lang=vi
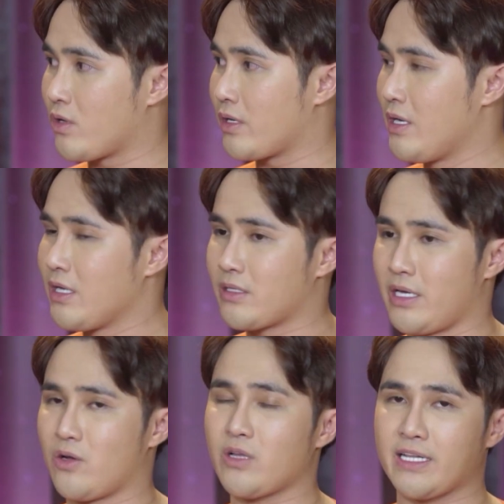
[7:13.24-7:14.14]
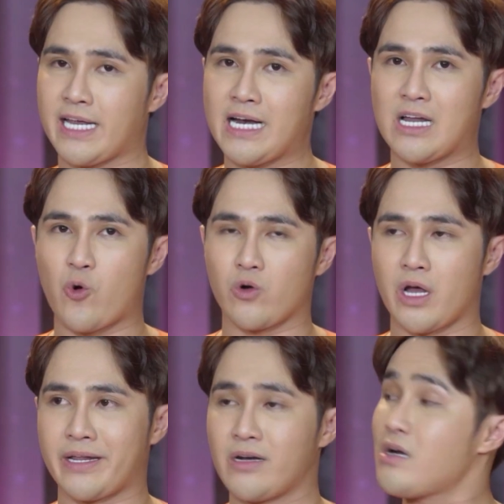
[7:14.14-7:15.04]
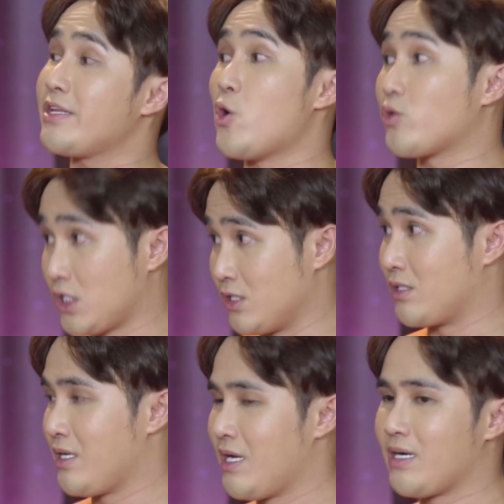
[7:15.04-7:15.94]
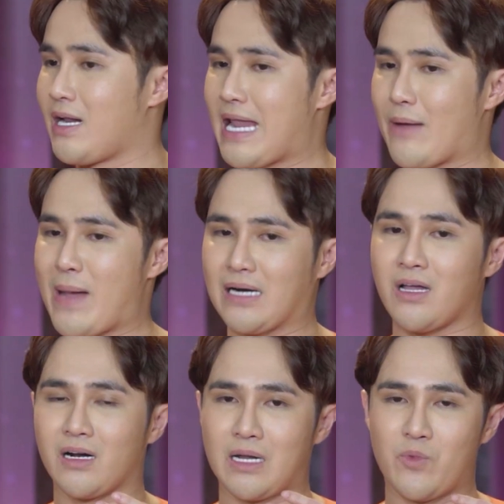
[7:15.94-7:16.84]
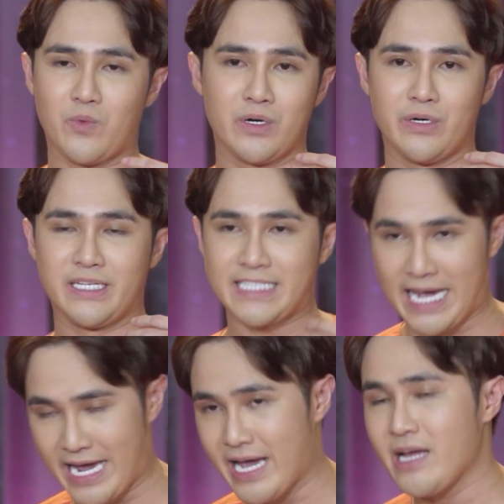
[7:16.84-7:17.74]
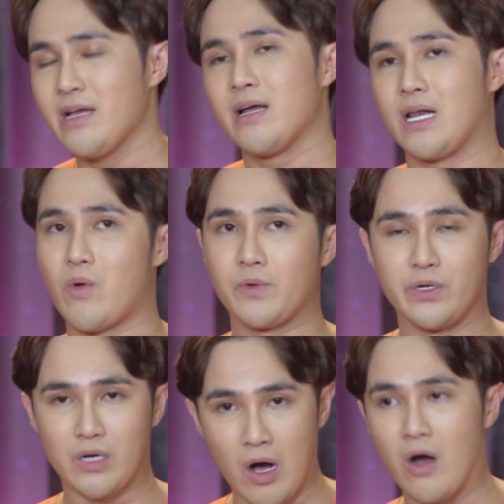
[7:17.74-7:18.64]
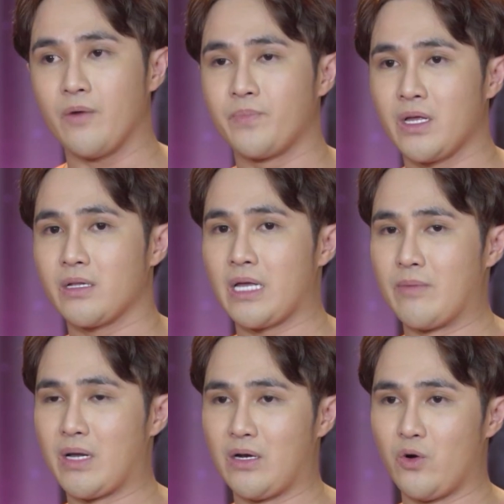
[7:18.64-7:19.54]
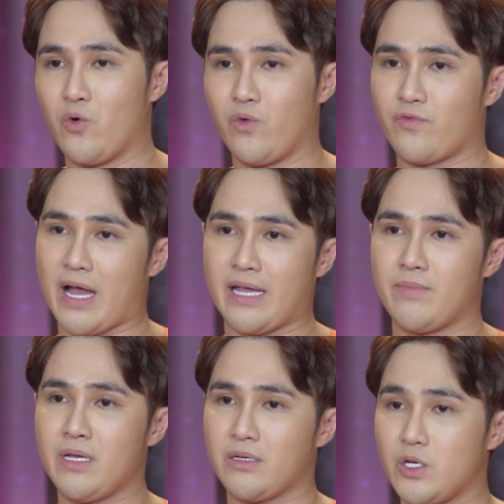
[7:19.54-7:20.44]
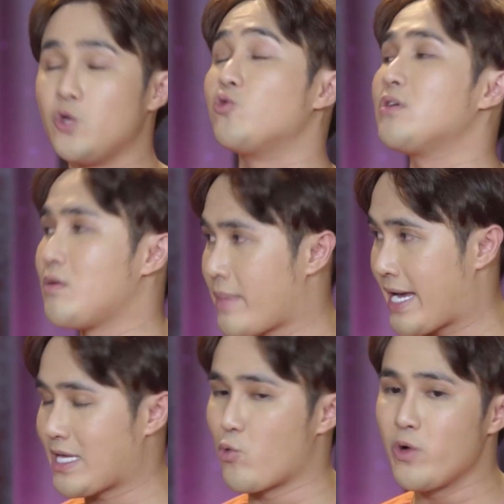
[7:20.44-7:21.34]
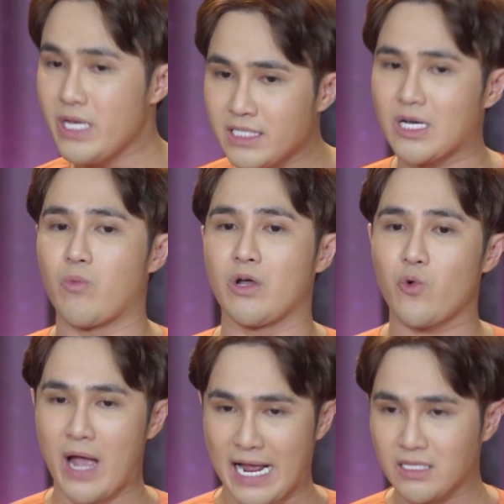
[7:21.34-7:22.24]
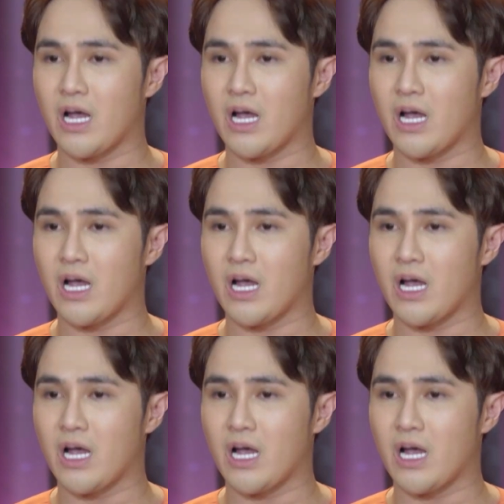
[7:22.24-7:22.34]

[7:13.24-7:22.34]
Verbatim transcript: rồi thì có thể thấy rằng là cuộc đời này nó rất là vô thường nên là bản thân là một người trẻ là một người con thì mình luôn phải biết yêu thương mẹ và quý trọng cái khoảng